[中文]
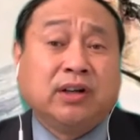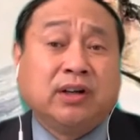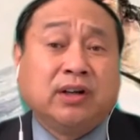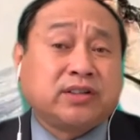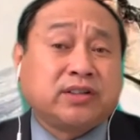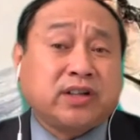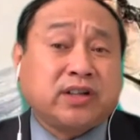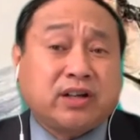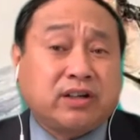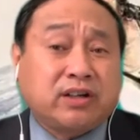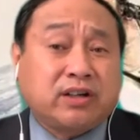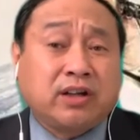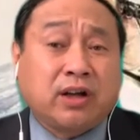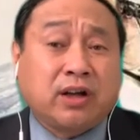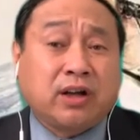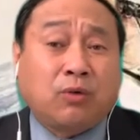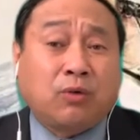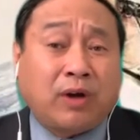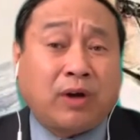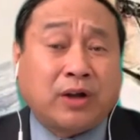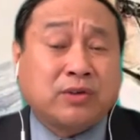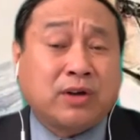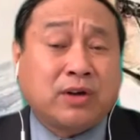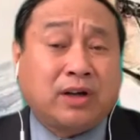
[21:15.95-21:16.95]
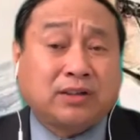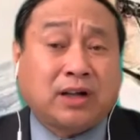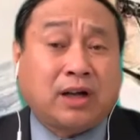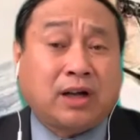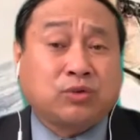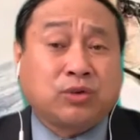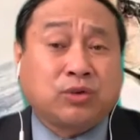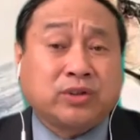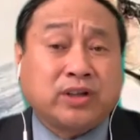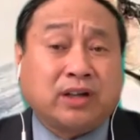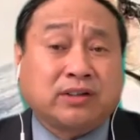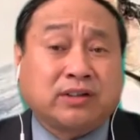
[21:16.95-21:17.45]
这个人要完全按他
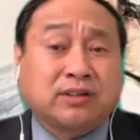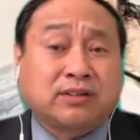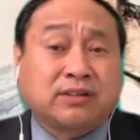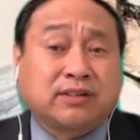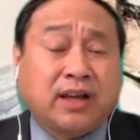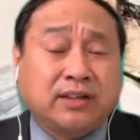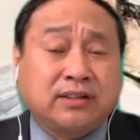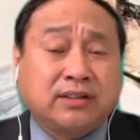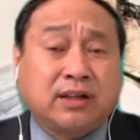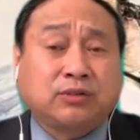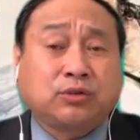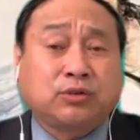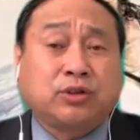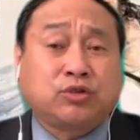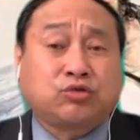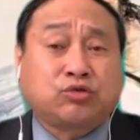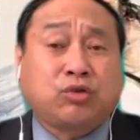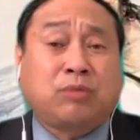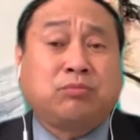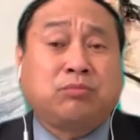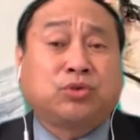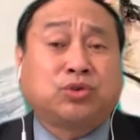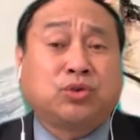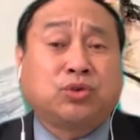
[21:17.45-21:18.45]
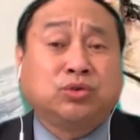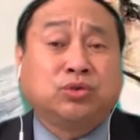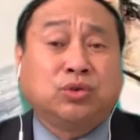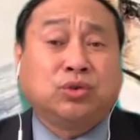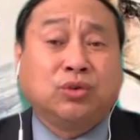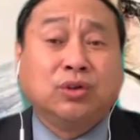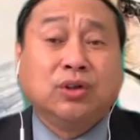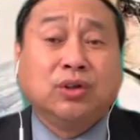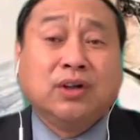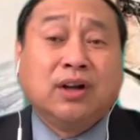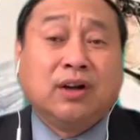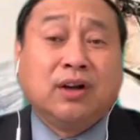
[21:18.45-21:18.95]
说，也是灾难。所以川普总统
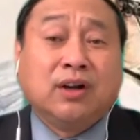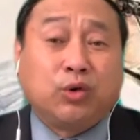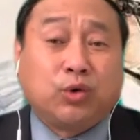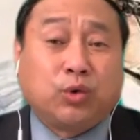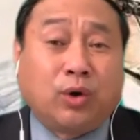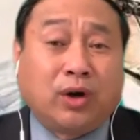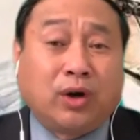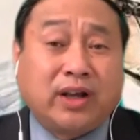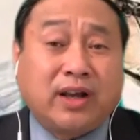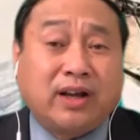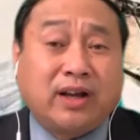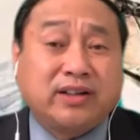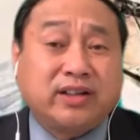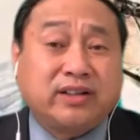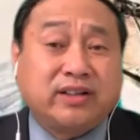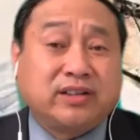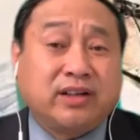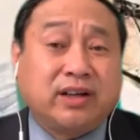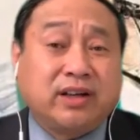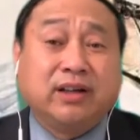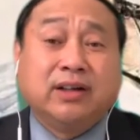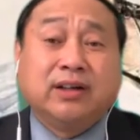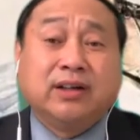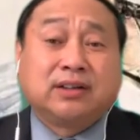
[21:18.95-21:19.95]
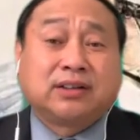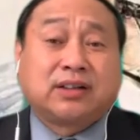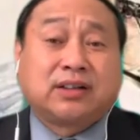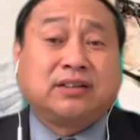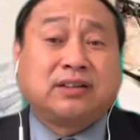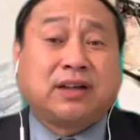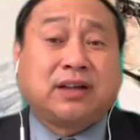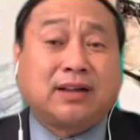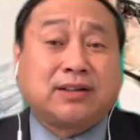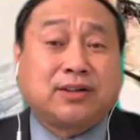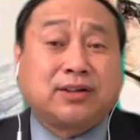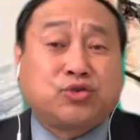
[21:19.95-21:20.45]
罗列了一些跟
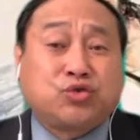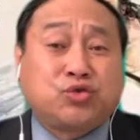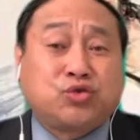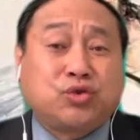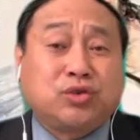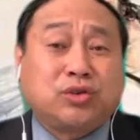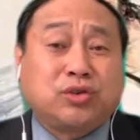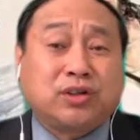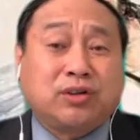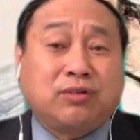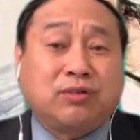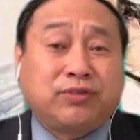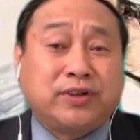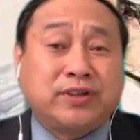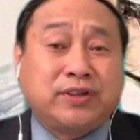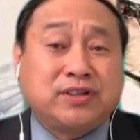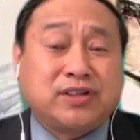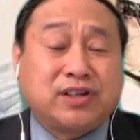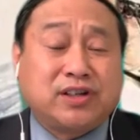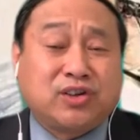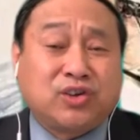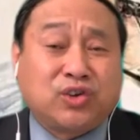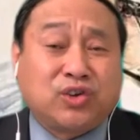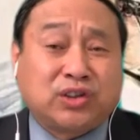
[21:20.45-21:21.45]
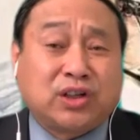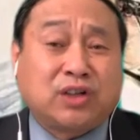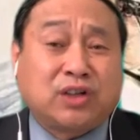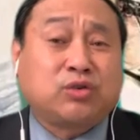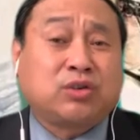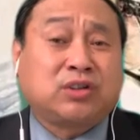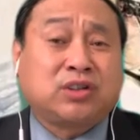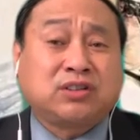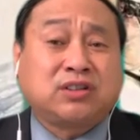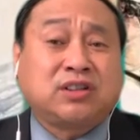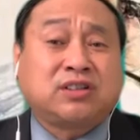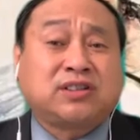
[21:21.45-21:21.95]
他的区这个分歧就是他说
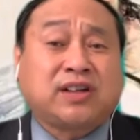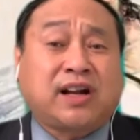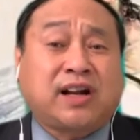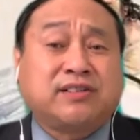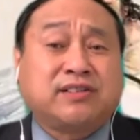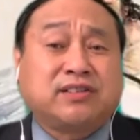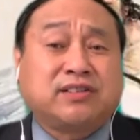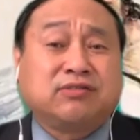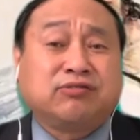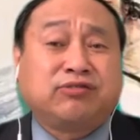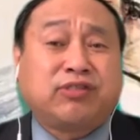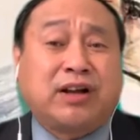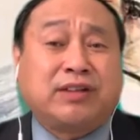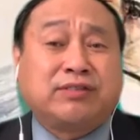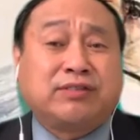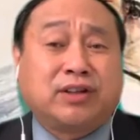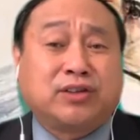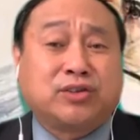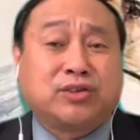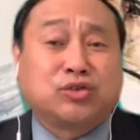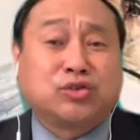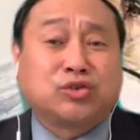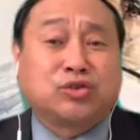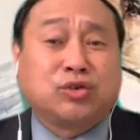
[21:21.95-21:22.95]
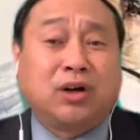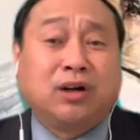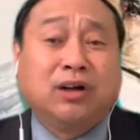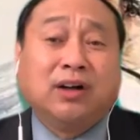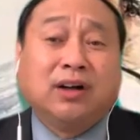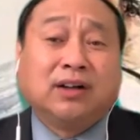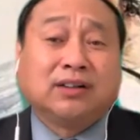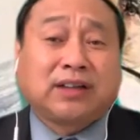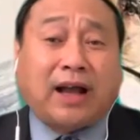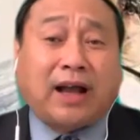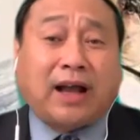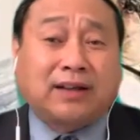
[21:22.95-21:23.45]
他是战争犯的，就是说
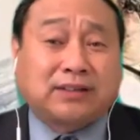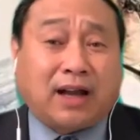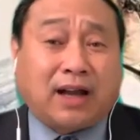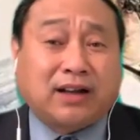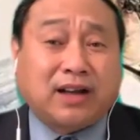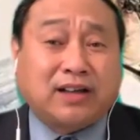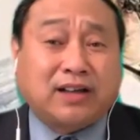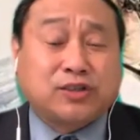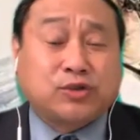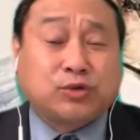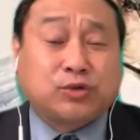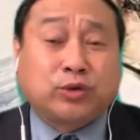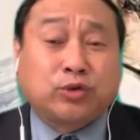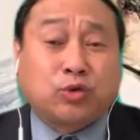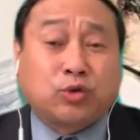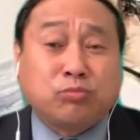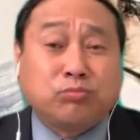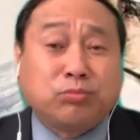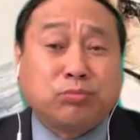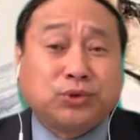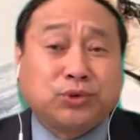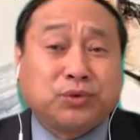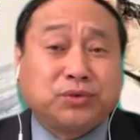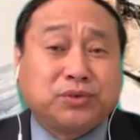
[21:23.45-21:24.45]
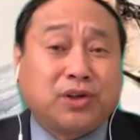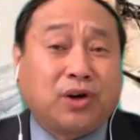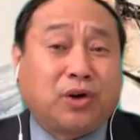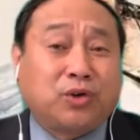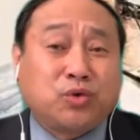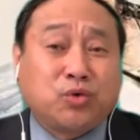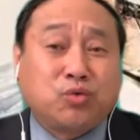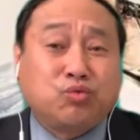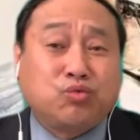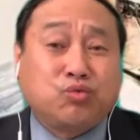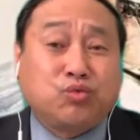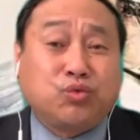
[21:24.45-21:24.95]
他大概属于动不动就要
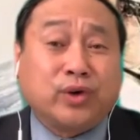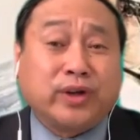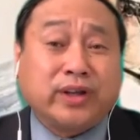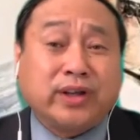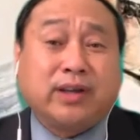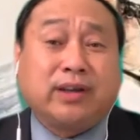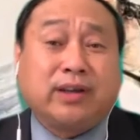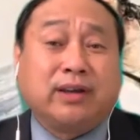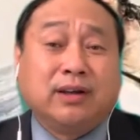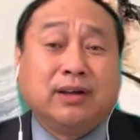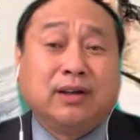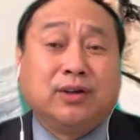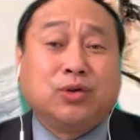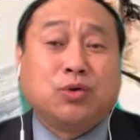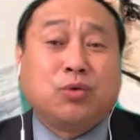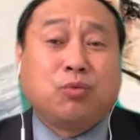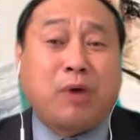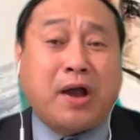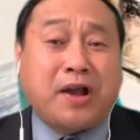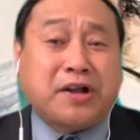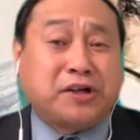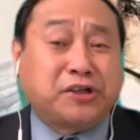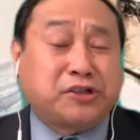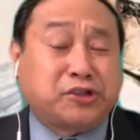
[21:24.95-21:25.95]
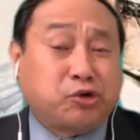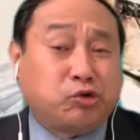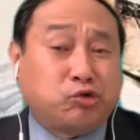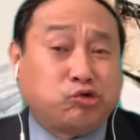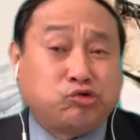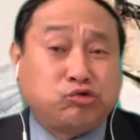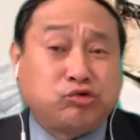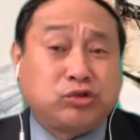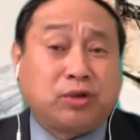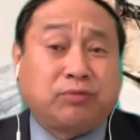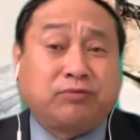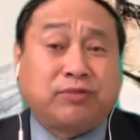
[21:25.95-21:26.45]
用武力、用外科手
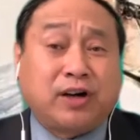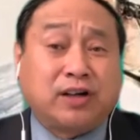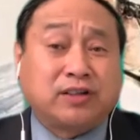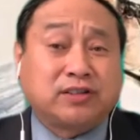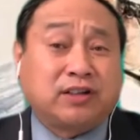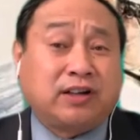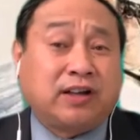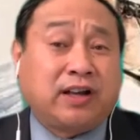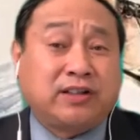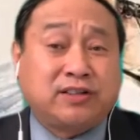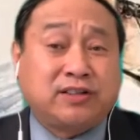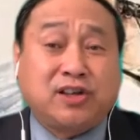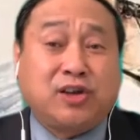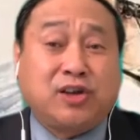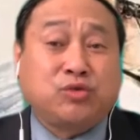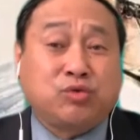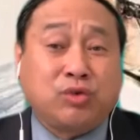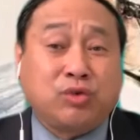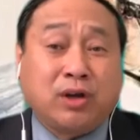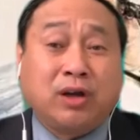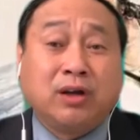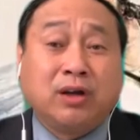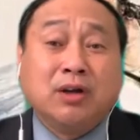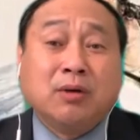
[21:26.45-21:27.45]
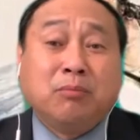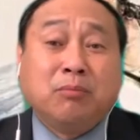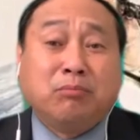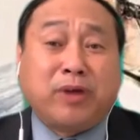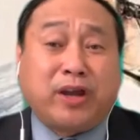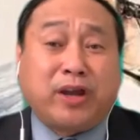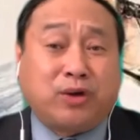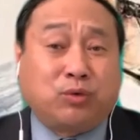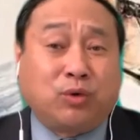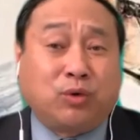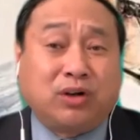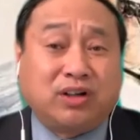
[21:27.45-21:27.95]
术的方式来解决
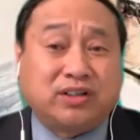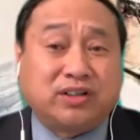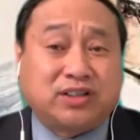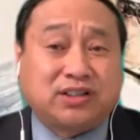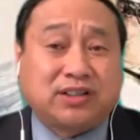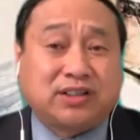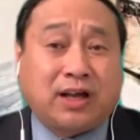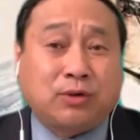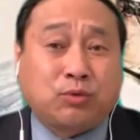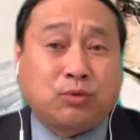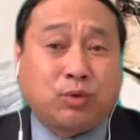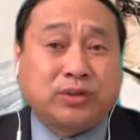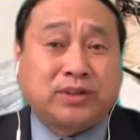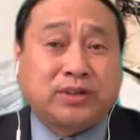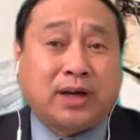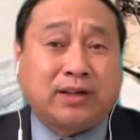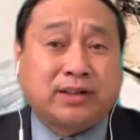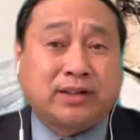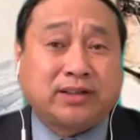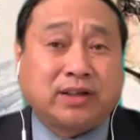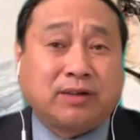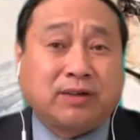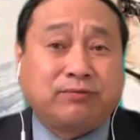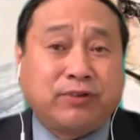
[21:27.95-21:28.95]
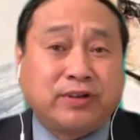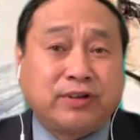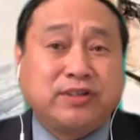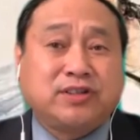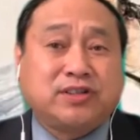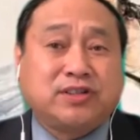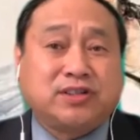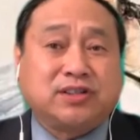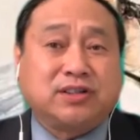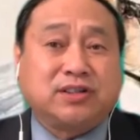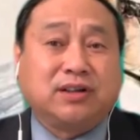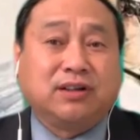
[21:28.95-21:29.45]
美国和其他国家的一些分
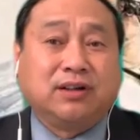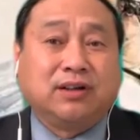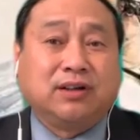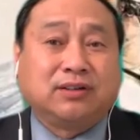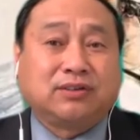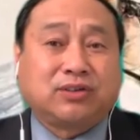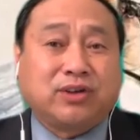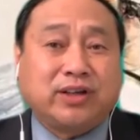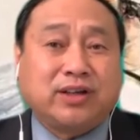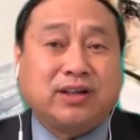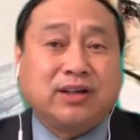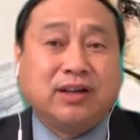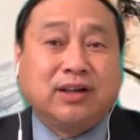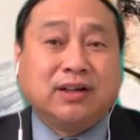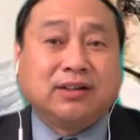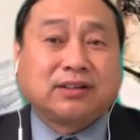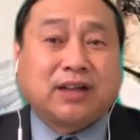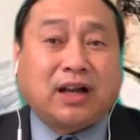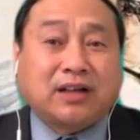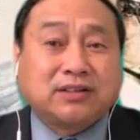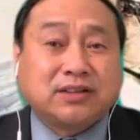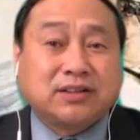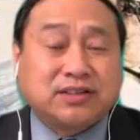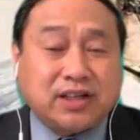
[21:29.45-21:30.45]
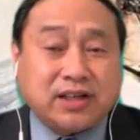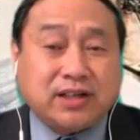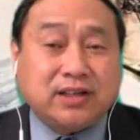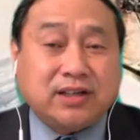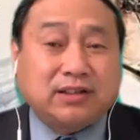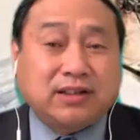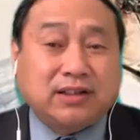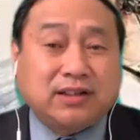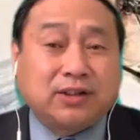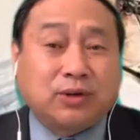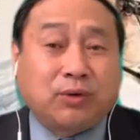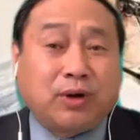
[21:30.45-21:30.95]
歧。所以，但是这一
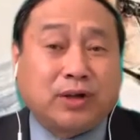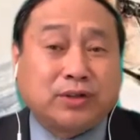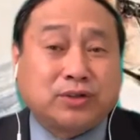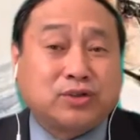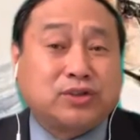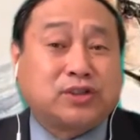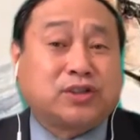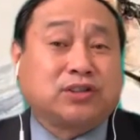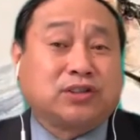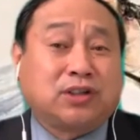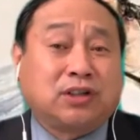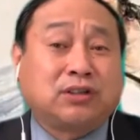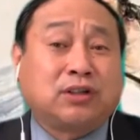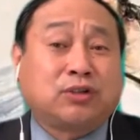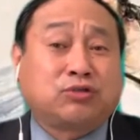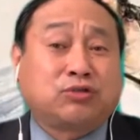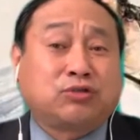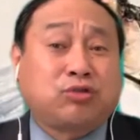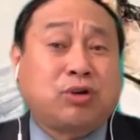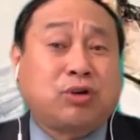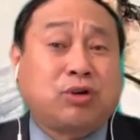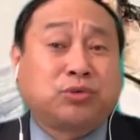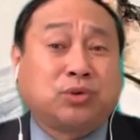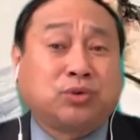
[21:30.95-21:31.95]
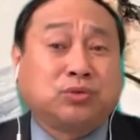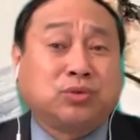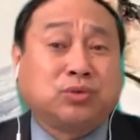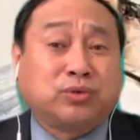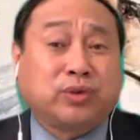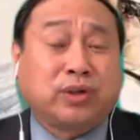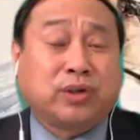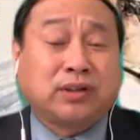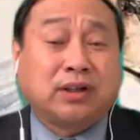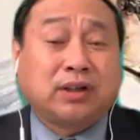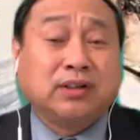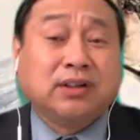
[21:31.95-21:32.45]
点的话，就使得呢，川普总统
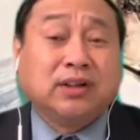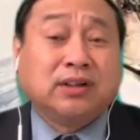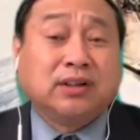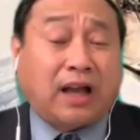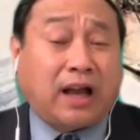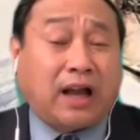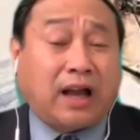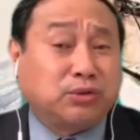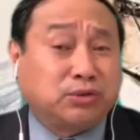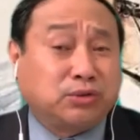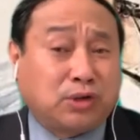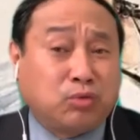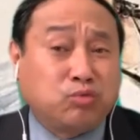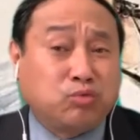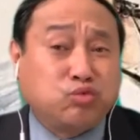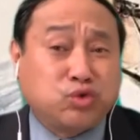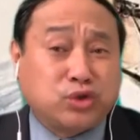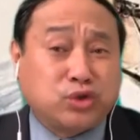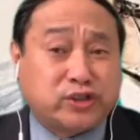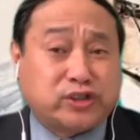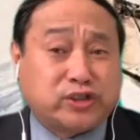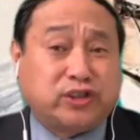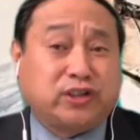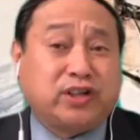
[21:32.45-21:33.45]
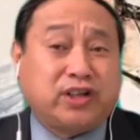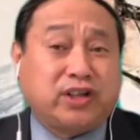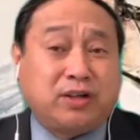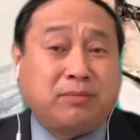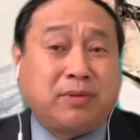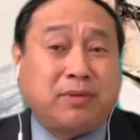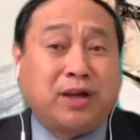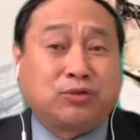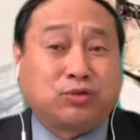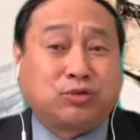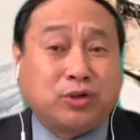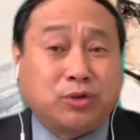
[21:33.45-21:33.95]
觉得他有个务实的一
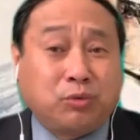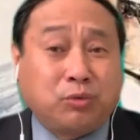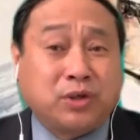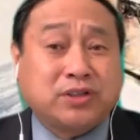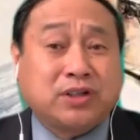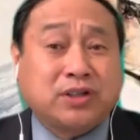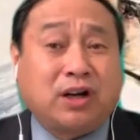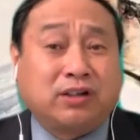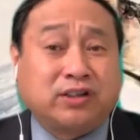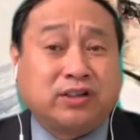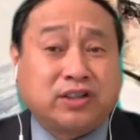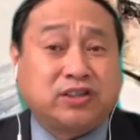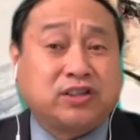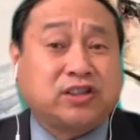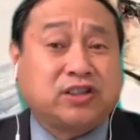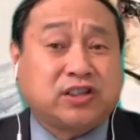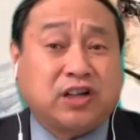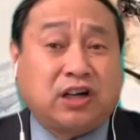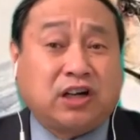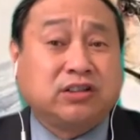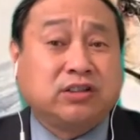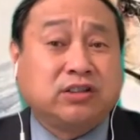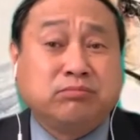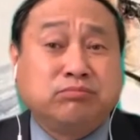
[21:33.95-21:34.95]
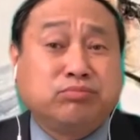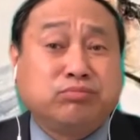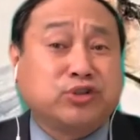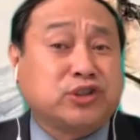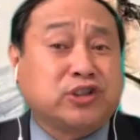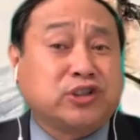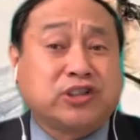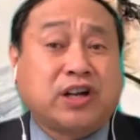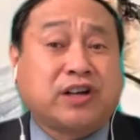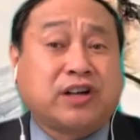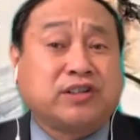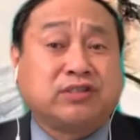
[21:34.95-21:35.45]
面。所以我讲的其实商人不是
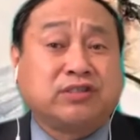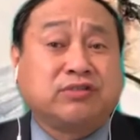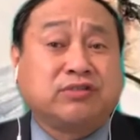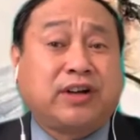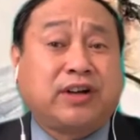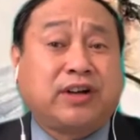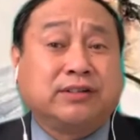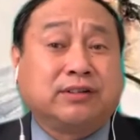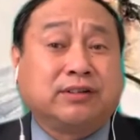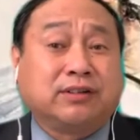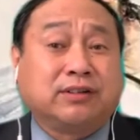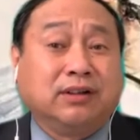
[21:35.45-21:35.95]
战争犯。